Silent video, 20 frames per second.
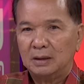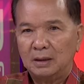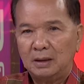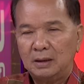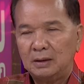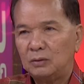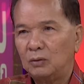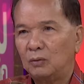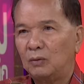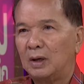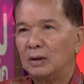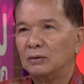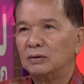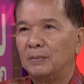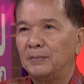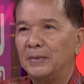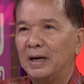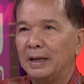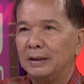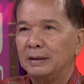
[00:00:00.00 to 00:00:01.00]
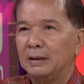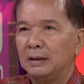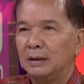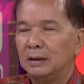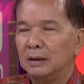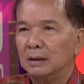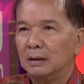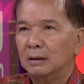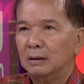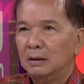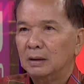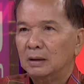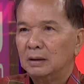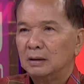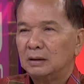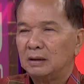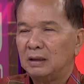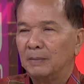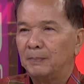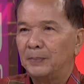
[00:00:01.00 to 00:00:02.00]
เฮ้ยทุกเขาทำงานดีนะ
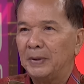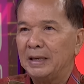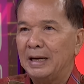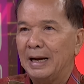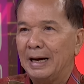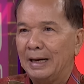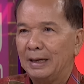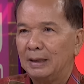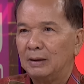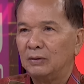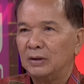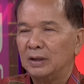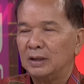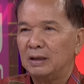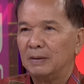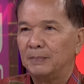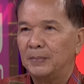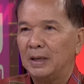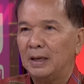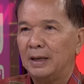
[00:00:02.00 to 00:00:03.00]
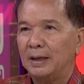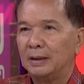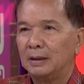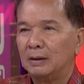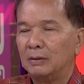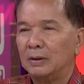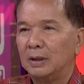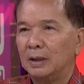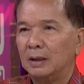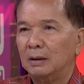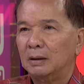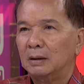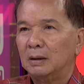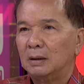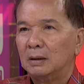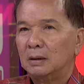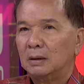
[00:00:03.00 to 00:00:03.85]
อย่าไปด่าเขานะอย่าไปเล่นเขานะ